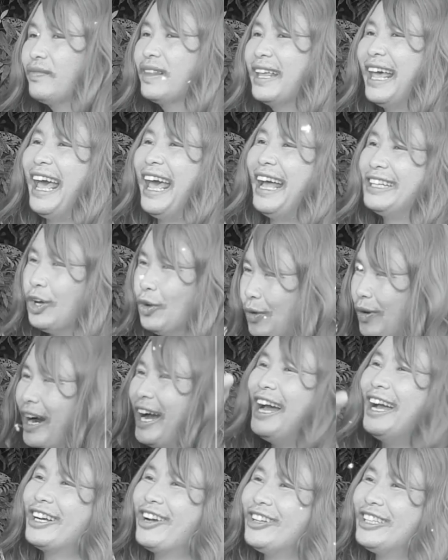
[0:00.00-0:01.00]
à, Chú
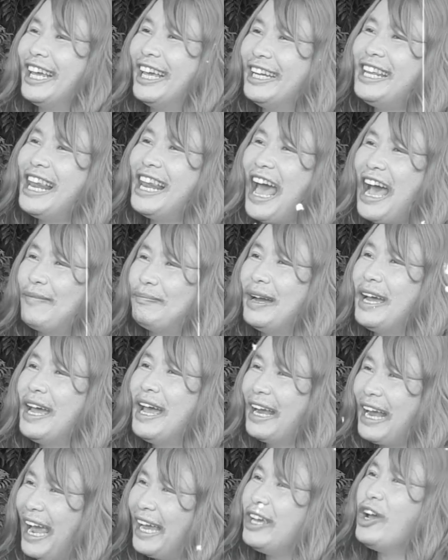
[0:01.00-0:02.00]
có thể đi làm
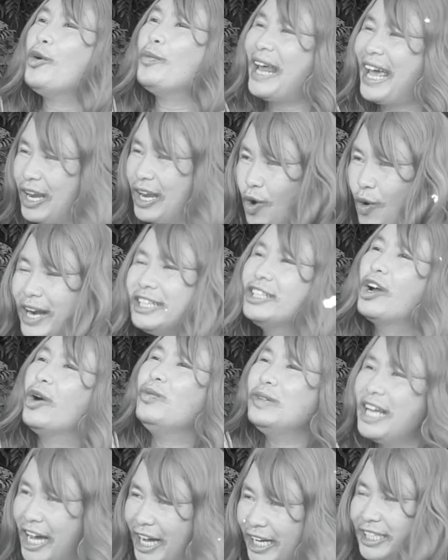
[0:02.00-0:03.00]
ngay hôm nay luôn cũng
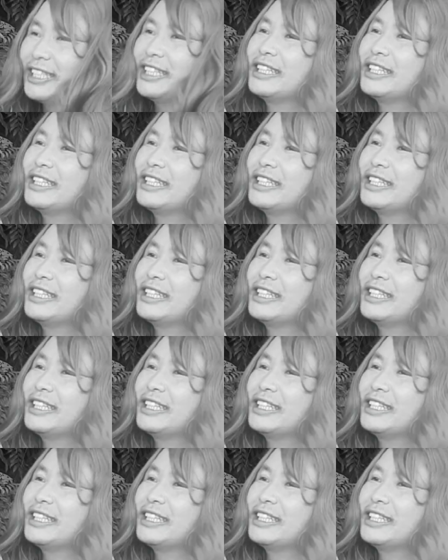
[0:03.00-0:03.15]
được